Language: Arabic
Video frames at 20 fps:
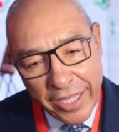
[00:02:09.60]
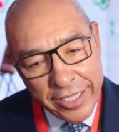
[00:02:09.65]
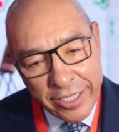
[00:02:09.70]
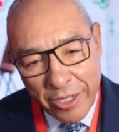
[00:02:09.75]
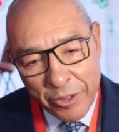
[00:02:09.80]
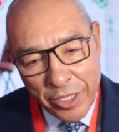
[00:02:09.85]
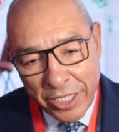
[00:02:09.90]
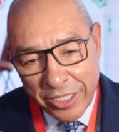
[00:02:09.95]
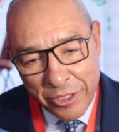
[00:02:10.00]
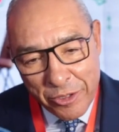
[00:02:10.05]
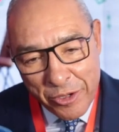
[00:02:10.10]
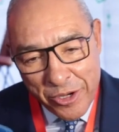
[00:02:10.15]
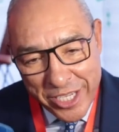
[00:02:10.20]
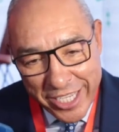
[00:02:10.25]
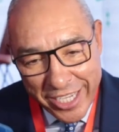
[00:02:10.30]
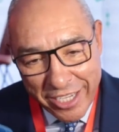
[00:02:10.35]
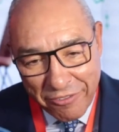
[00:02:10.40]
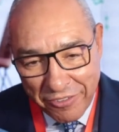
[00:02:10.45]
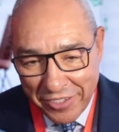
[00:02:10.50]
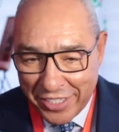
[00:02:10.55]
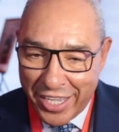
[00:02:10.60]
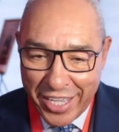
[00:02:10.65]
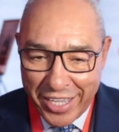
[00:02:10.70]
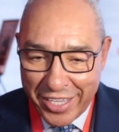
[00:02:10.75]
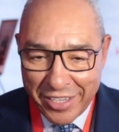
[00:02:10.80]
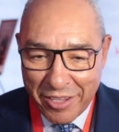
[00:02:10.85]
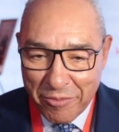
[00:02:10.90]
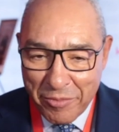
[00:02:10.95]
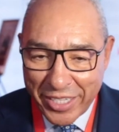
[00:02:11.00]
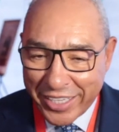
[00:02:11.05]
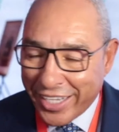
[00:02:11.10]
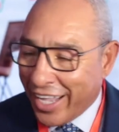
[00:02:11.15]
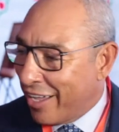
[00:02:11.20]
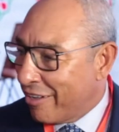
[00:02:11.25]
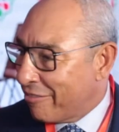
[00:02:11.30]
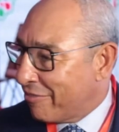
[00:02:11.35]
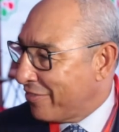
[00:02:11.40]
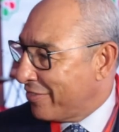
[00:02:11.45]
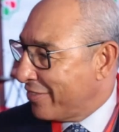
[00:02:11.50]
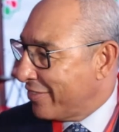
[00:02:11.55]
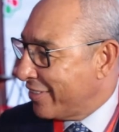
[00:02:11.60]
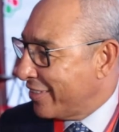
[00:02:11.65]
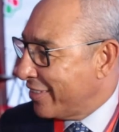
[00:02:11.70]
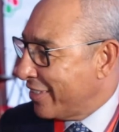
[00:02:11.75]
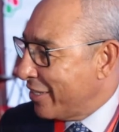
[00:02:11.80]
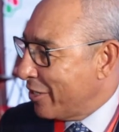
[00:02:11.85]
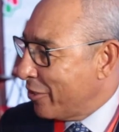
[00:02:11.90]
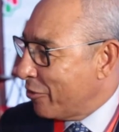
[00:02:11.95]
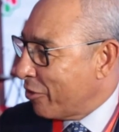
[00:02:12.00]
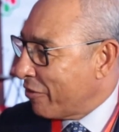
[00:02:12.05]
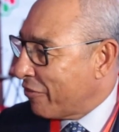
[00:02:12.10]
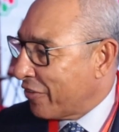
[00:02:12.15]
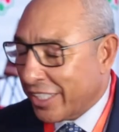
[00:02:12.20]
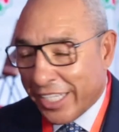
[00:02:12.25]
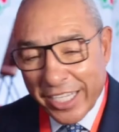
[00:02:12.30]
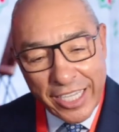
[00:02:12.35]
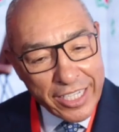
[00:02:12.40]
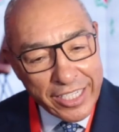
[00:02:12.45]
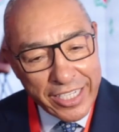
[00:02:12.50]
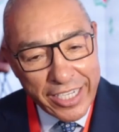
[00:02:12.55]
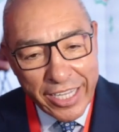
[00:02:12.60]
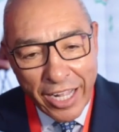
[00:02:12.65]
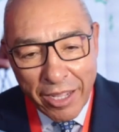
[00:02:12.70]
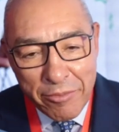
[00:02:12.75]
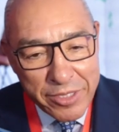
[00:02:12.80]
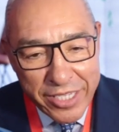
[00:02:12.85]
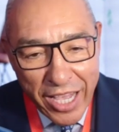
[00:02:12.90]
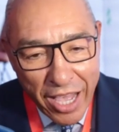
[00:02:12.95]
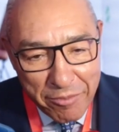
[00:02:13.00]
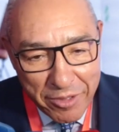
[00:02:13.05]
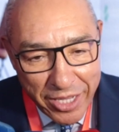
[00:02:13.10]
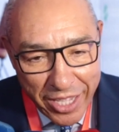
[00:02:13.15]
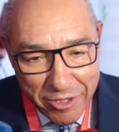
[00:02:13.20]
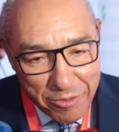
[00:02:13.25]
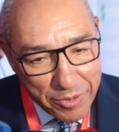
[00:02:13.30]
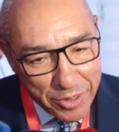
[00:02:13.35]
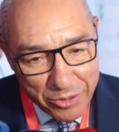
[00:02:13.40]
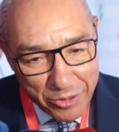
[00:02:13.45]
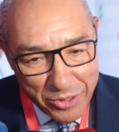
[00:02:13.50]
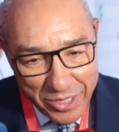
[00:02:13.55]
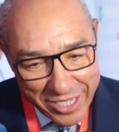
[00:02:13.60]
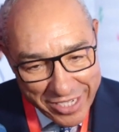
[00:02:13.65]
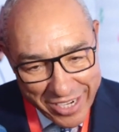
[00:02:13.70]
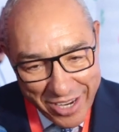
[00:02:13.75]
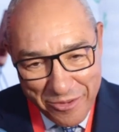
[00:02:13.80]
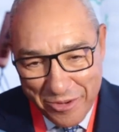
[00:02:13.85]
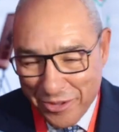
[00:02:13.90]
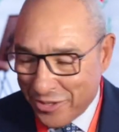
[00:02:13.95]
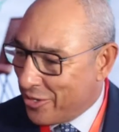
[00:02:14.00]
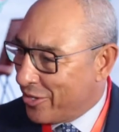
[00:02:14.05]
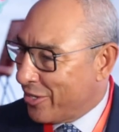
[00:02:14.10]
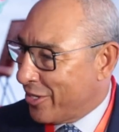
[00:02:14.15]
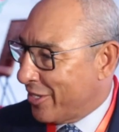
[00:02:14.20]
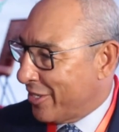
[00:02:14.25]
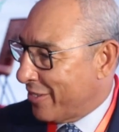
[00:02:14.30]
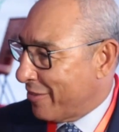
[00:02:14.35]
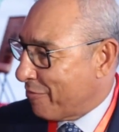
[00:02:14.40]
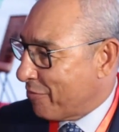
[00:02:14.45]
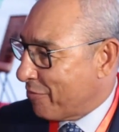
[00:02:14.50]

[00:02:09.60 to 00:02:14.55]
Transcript: لأنه لن يجدي في نهاية المطاف والفيدرالية رقم صعب لا يمكن تجاوزه